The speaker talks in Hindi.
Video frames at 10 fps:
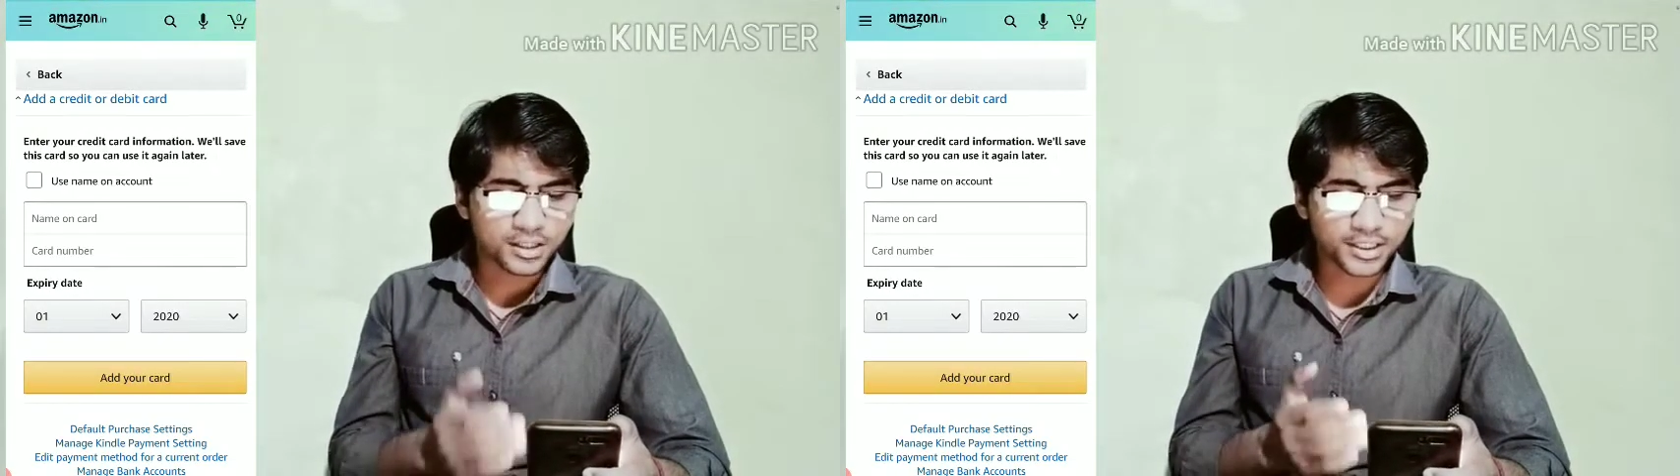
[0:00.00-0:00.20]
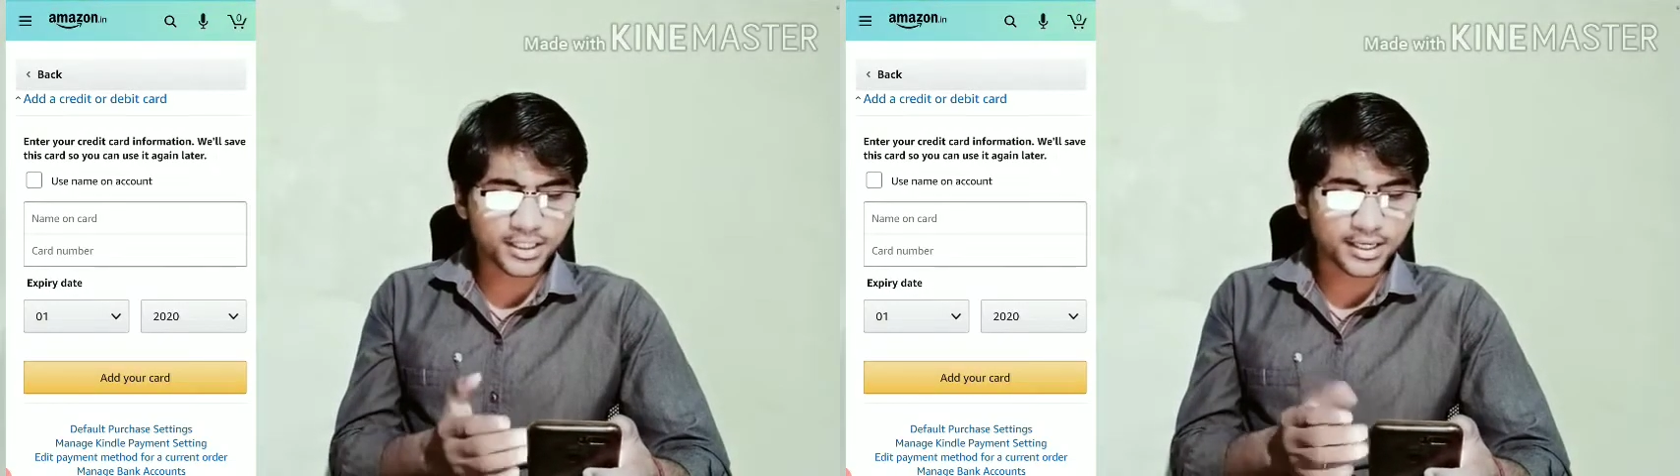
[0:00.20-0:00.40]

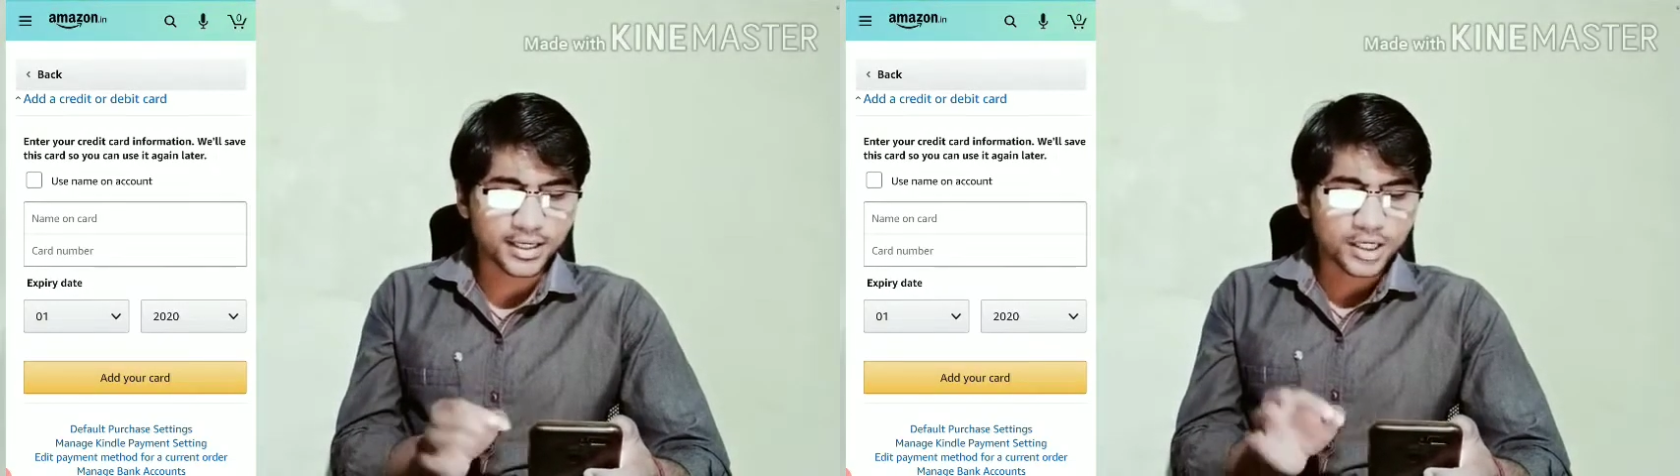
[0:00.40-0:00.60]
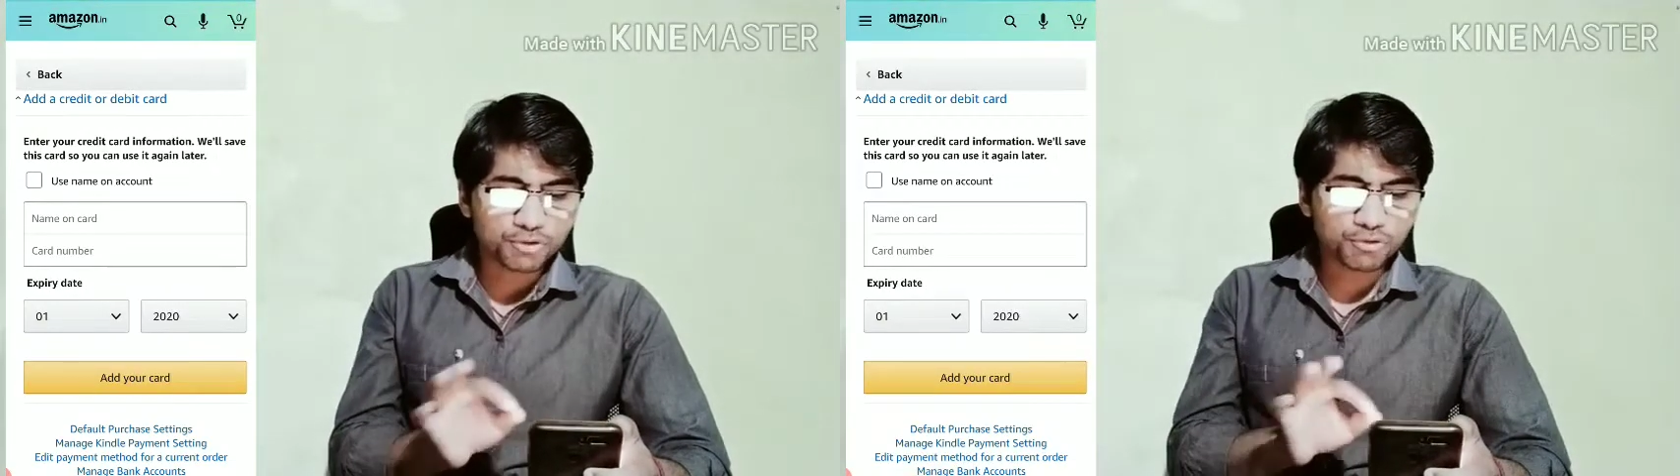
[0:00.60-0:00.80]
ठीक है
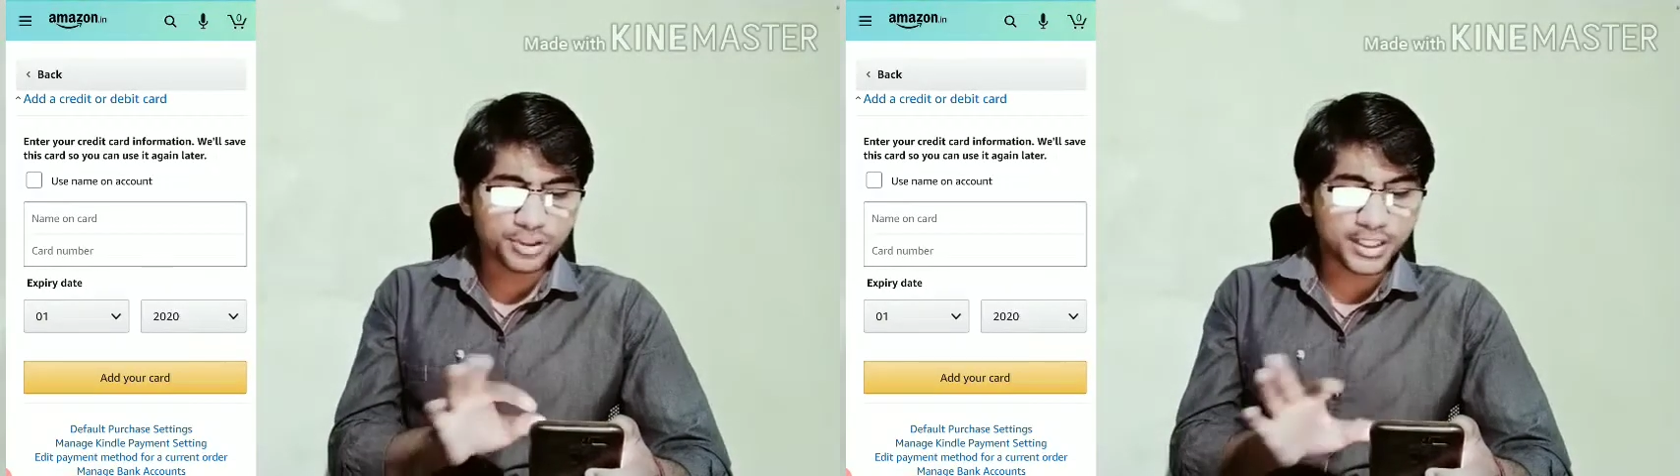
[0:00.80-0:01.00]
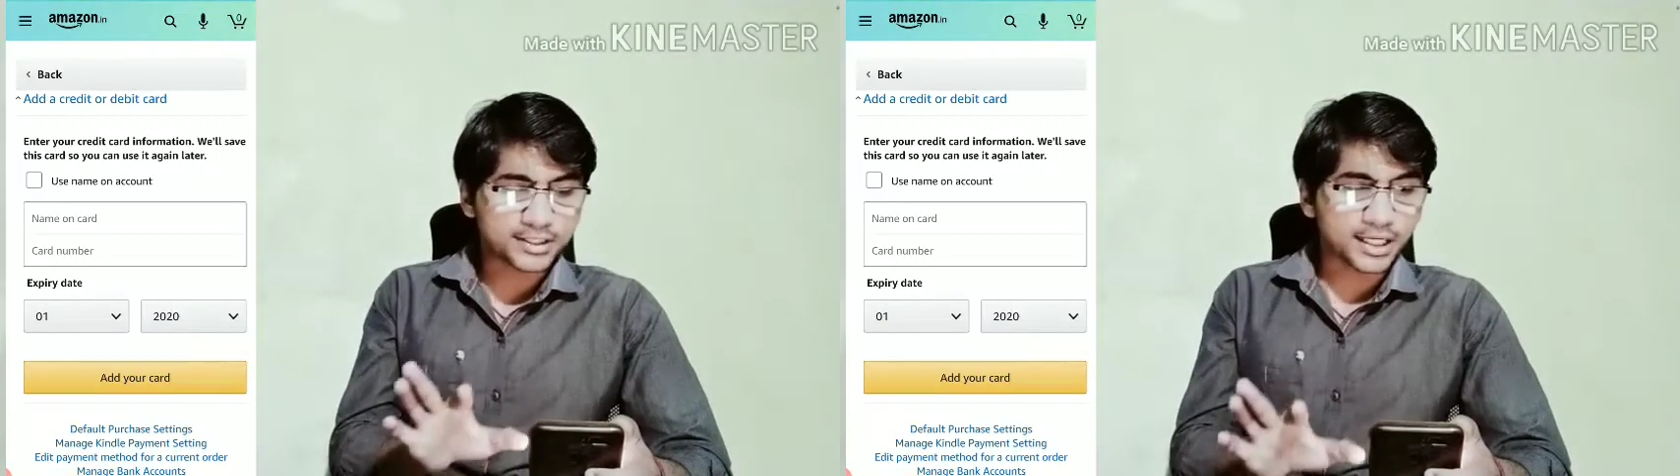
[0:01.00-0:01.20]
तो
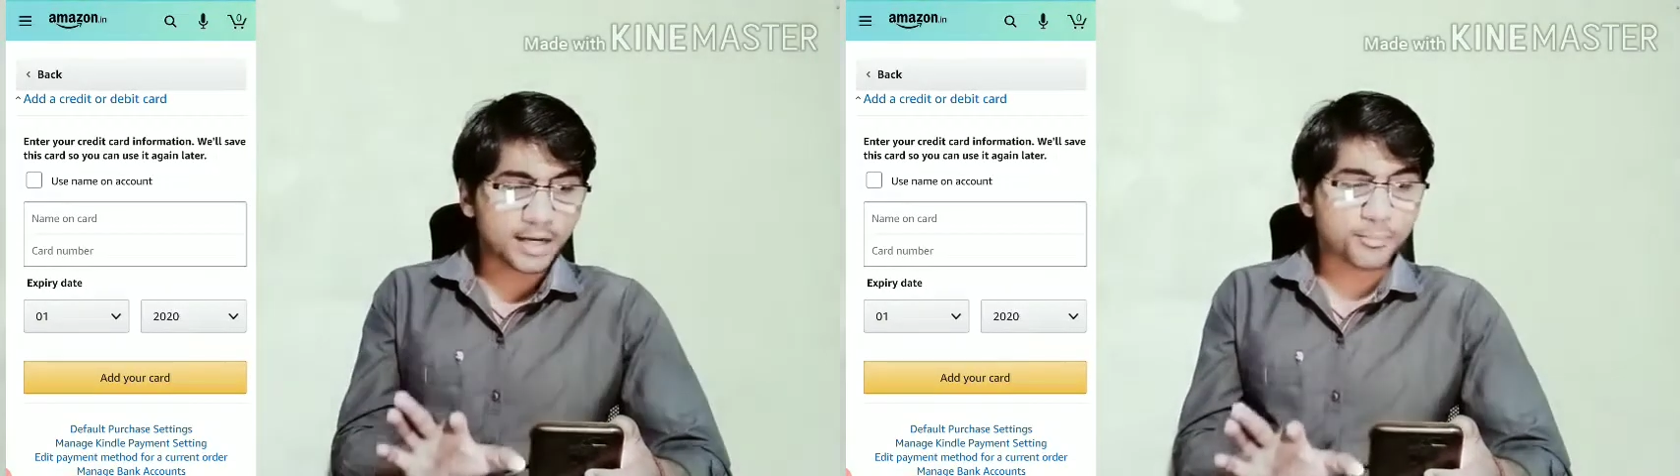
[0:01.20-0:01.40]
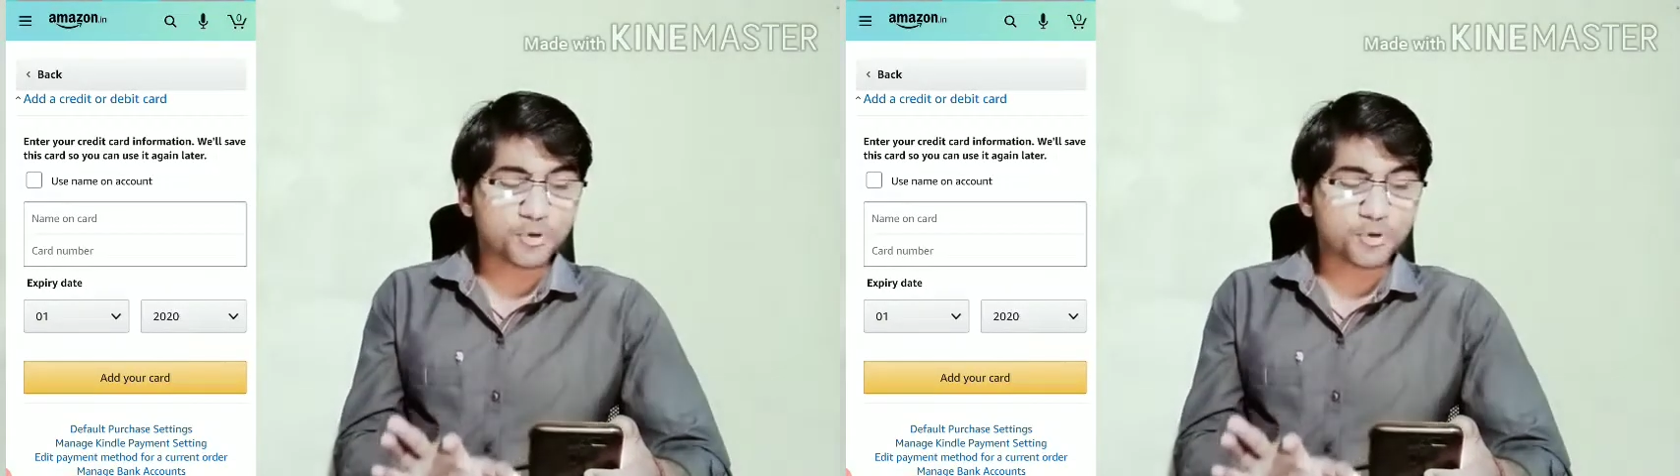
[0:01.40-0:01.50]
ये सारा